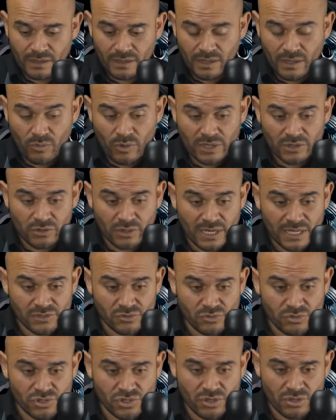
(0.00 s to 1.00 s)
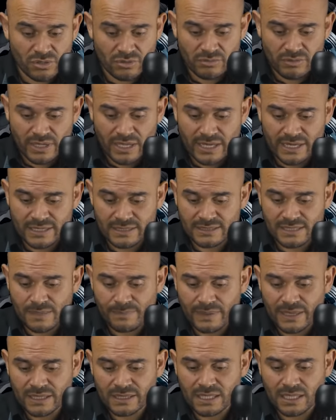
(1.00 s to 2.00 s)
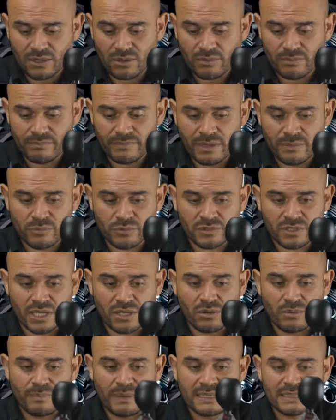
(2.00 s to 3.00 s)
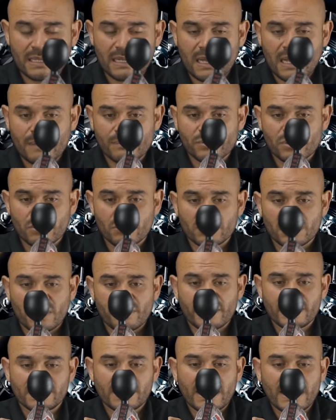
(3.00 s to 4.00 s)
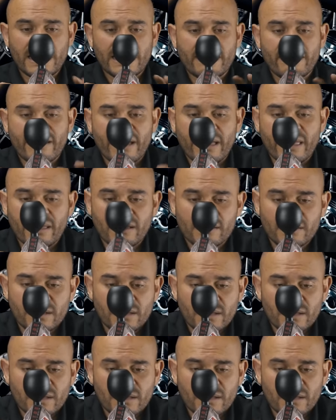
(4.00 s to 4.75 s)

Y cuando la succiono en este aparatico vemos que no pasa absolutamente nada.